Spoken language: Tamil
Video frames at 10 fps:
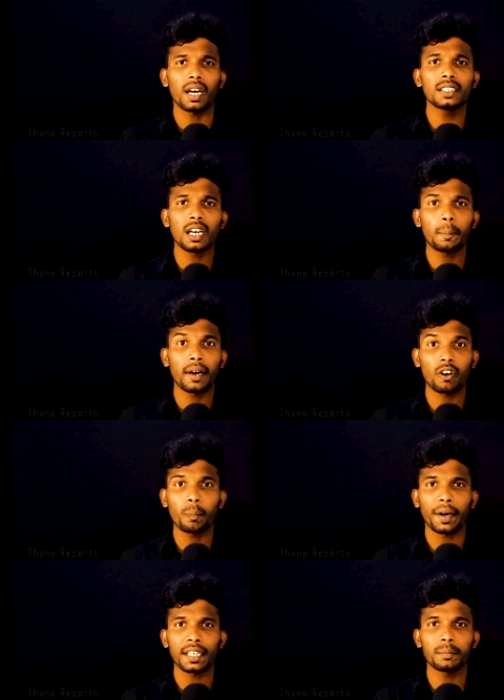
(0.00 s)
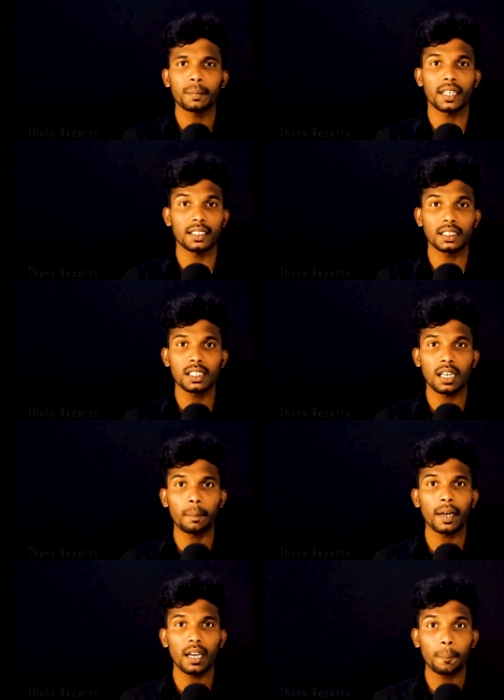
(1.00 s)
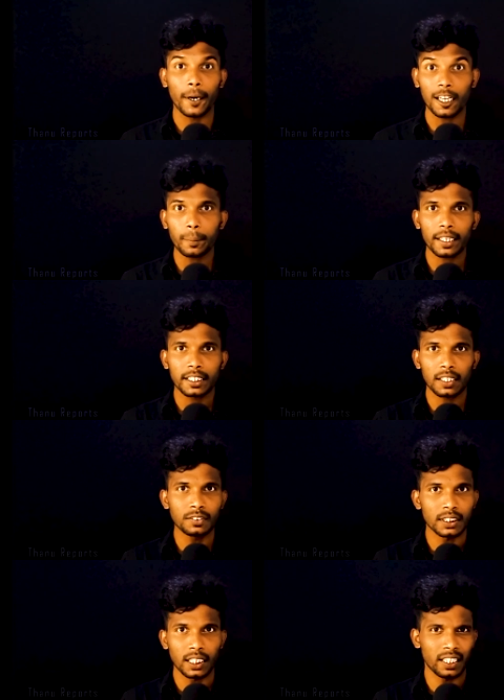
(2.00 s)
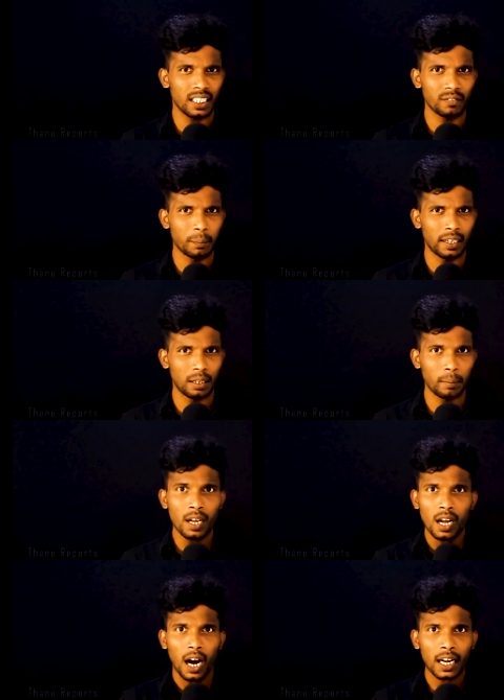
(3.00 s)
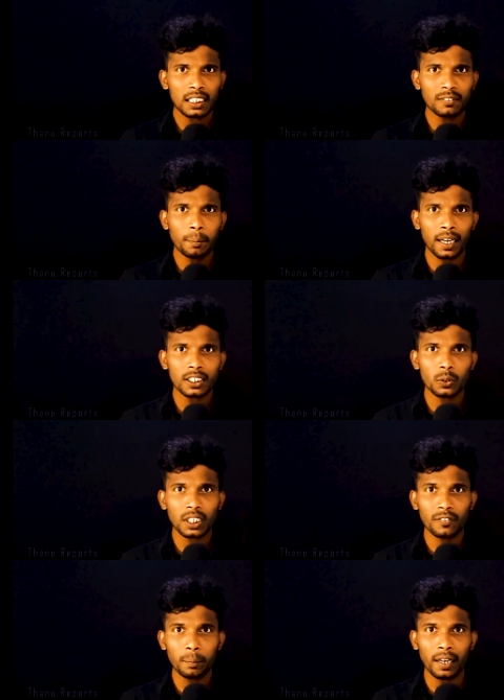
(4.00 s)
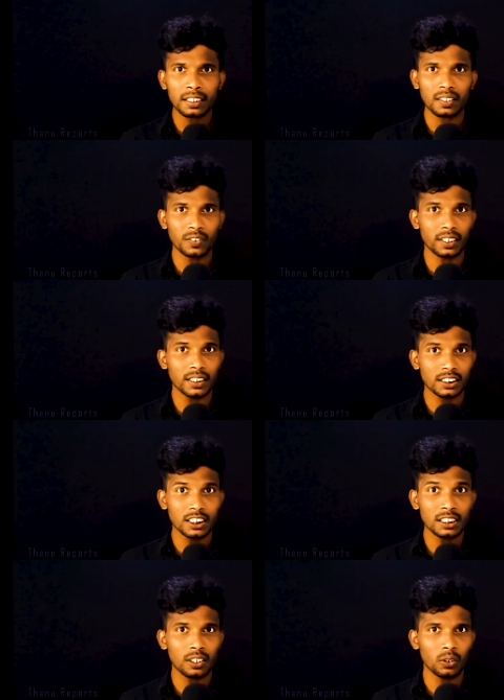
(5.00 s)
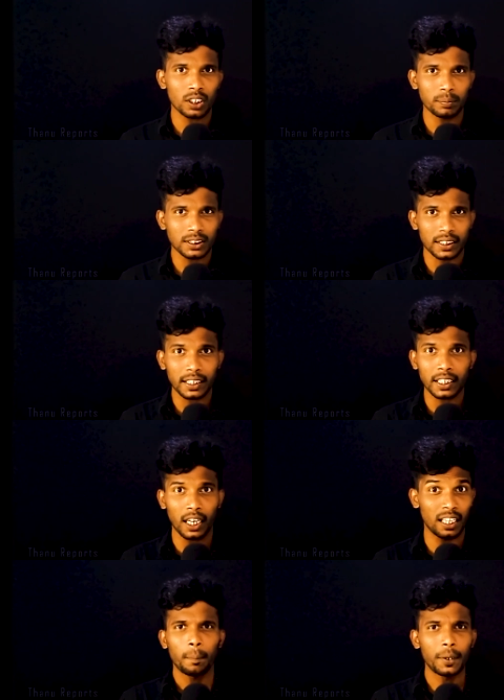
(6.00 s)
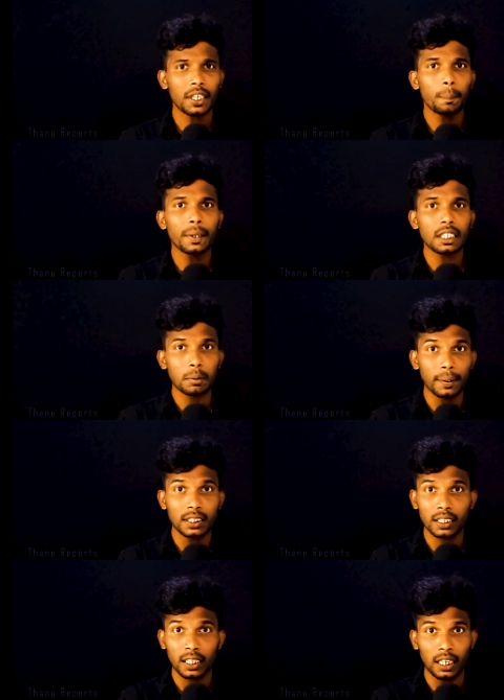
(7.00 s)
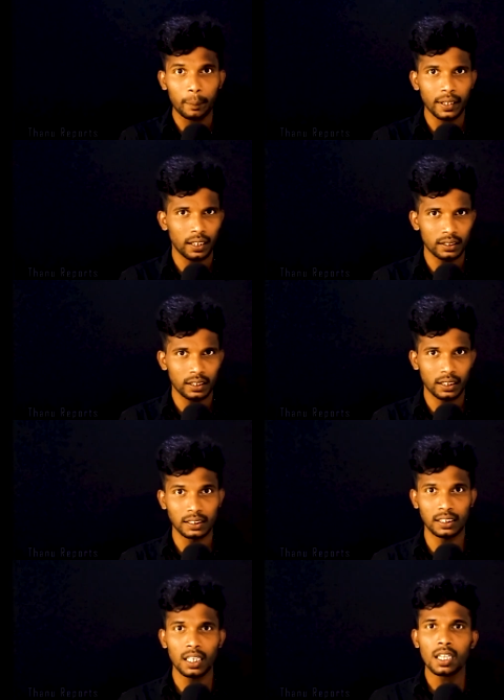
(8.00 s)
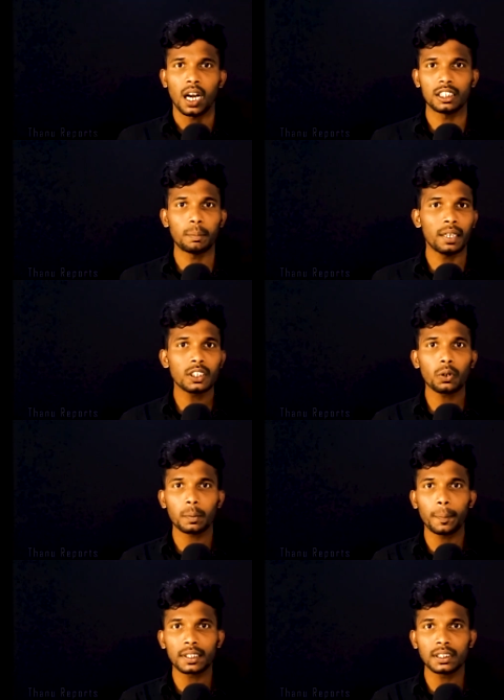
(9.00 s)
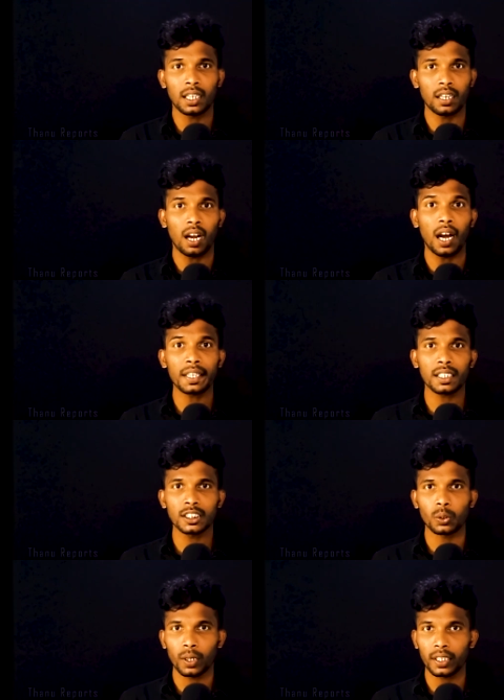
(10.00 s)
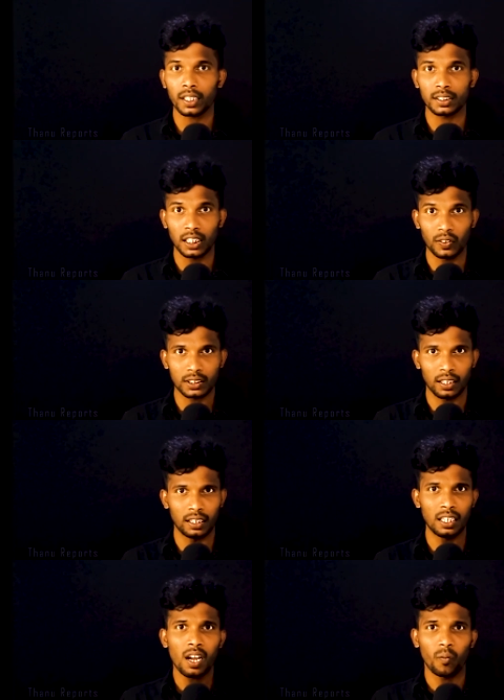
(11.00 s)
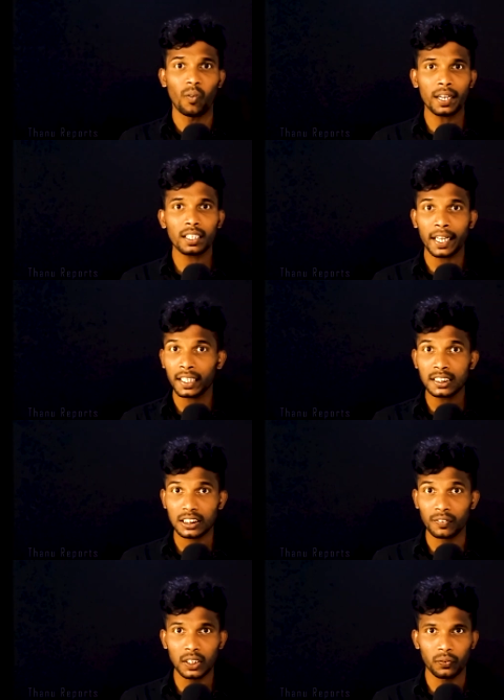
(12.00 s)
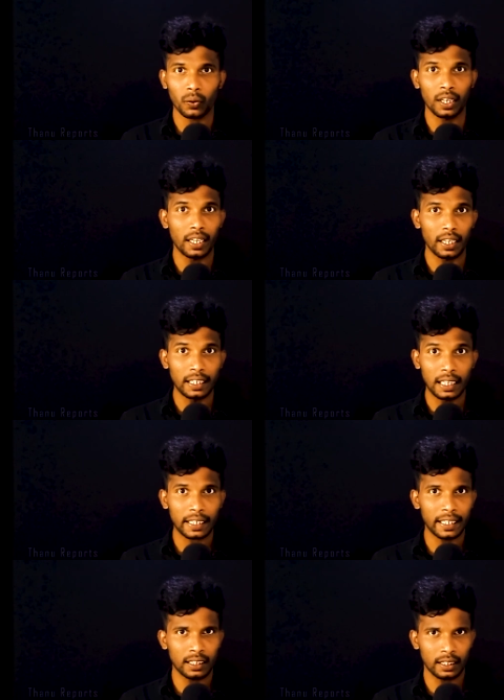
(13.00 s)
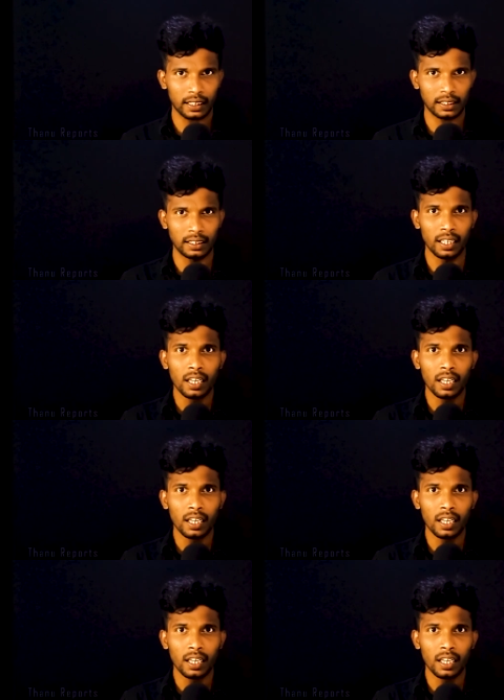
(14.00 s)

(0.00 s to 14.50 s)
பாதுகாப்பாகவும் பயணம் நம்மளில் பல பேர் தெரிவு செய்கிறது தான் விமானம் ஆனால் அந்த விமானத்தினுடைய விமானிகள் வர்ற சின்ன ஒரு மிஸ்டேக்னால மிகப்பெரிய விபத்துக்கள் எல்லாமே நடந்திருக்குது அந்த மாதிரி ஒரு விபத்து தான் ஆயிரத்தி தொள்ளாயிரத்தி எழுபத்தி நாலு ஒன் நைன்டி செவன்டி ஃபோரில் இலங்கையில் நடக்குது